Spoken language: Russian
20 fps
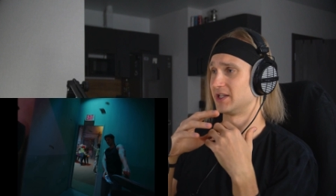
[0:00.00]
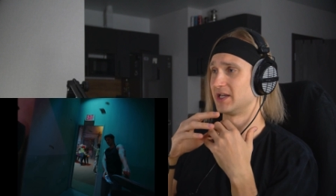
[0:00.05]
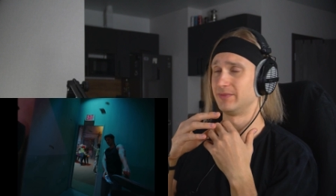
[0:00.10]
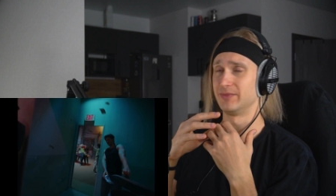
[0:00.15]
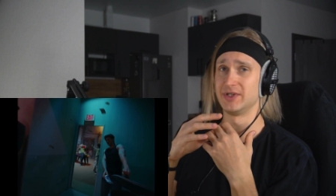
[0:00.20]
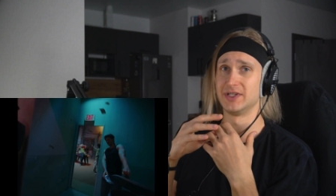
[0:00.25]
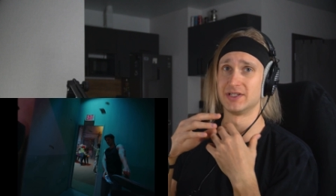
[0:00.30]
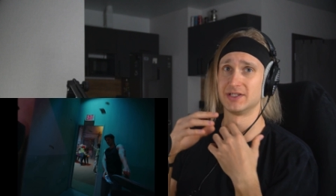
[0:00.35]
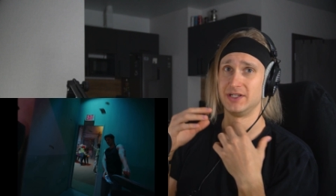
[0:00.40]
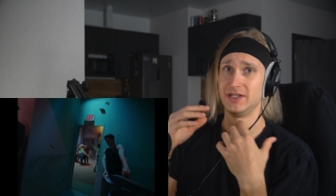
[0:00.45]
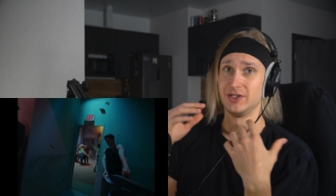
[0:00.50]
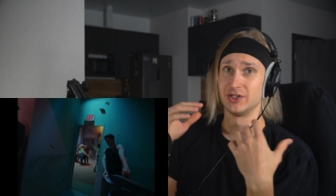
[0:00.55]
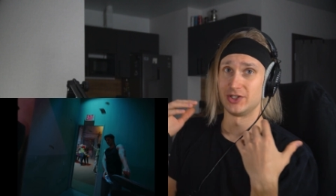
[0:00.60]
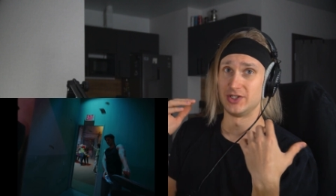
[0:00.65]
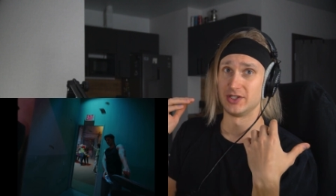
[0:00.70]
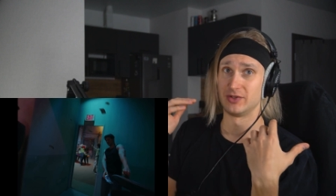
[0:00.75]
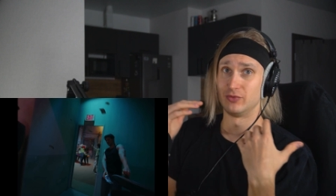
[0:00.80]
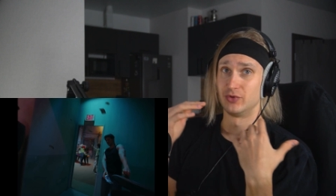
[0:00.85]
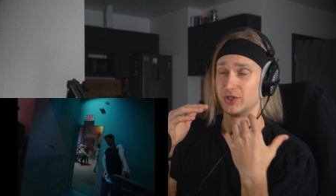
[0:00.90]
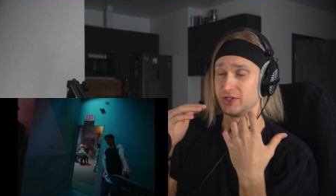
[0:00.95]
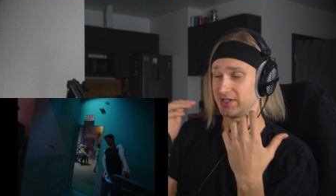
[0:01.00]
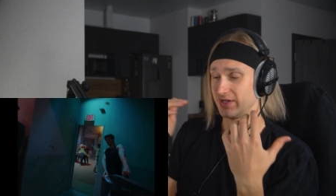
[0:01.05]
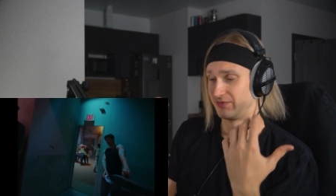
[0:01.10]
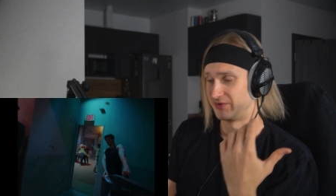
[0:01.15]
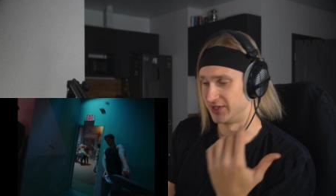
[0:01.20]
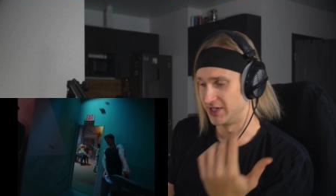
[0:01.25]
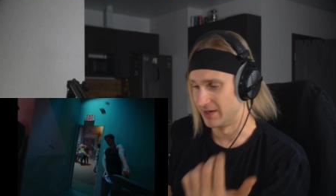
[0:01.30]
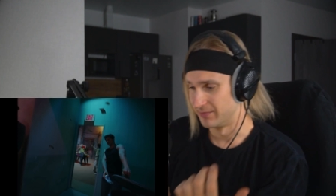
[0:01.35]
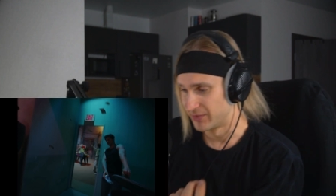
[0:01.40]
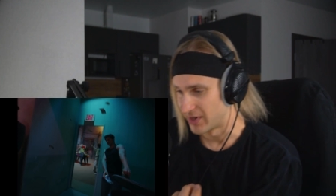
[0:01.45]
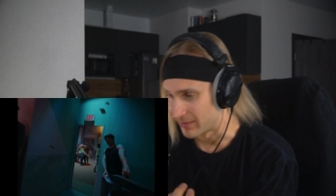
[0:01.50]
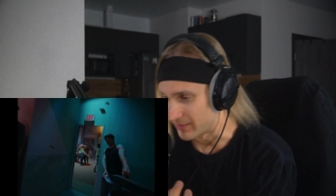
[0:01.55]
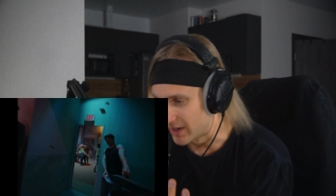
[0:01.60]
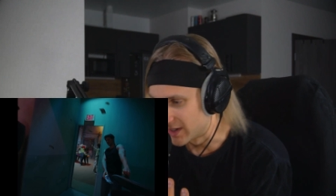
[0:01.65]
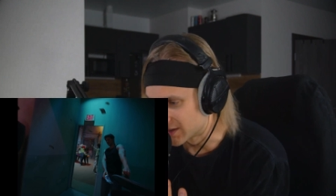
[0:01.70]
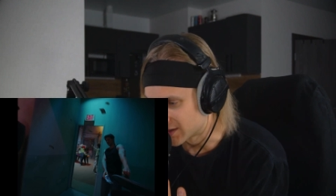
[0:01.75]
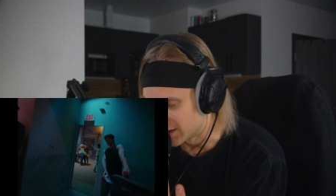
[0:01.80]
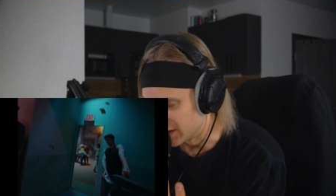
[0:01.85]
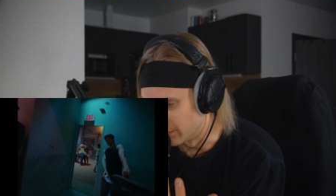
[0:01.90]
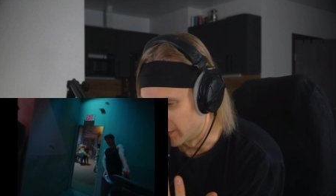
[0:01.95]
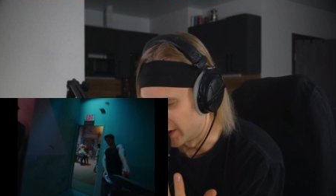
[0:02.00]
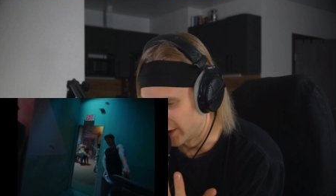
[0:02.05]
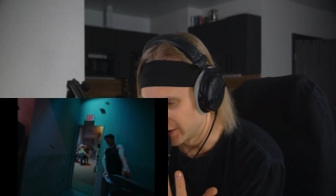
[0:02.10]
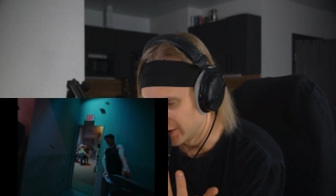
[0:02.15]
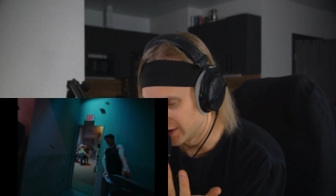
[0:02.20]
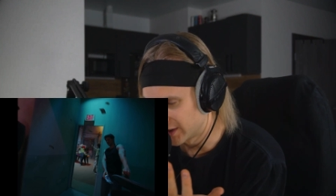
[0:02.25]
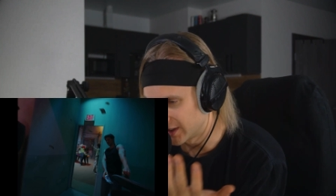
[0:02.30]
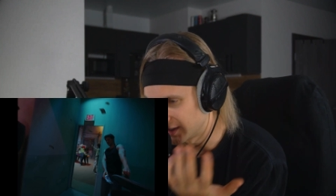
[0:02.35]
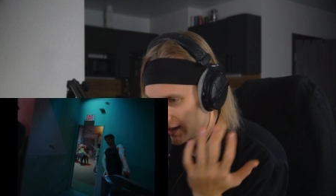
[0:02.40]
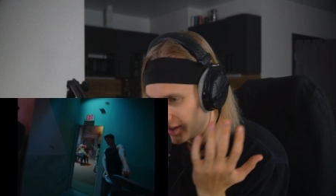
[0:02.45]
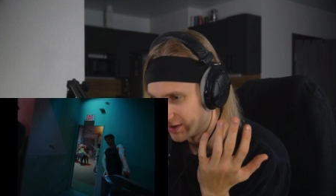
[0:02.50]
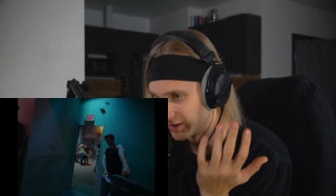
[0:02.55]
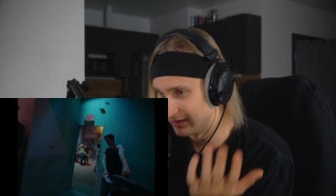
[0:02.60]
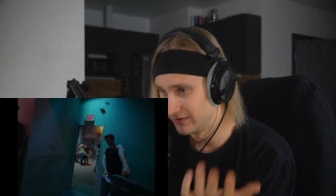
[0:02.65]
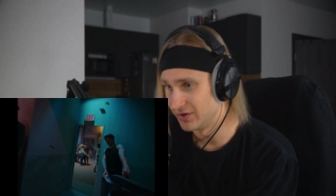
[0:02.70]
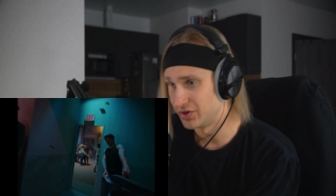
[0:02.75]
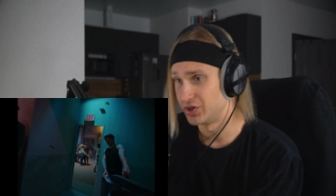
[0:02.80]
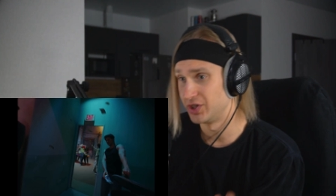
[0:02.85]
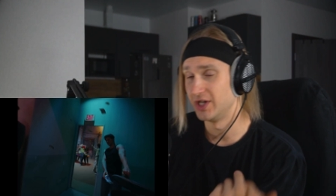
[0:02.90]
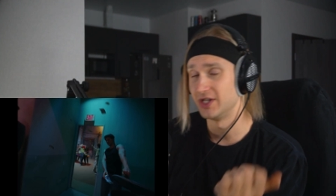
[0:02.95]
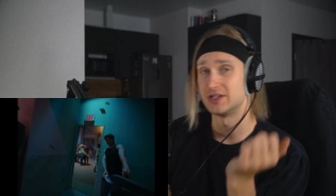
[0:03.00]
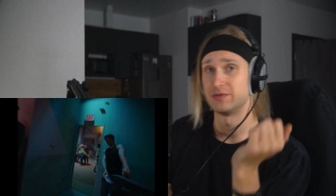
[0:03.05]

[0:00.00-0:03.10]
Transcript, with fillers: там излишних уж совсем, там АСМРных каких-то вещей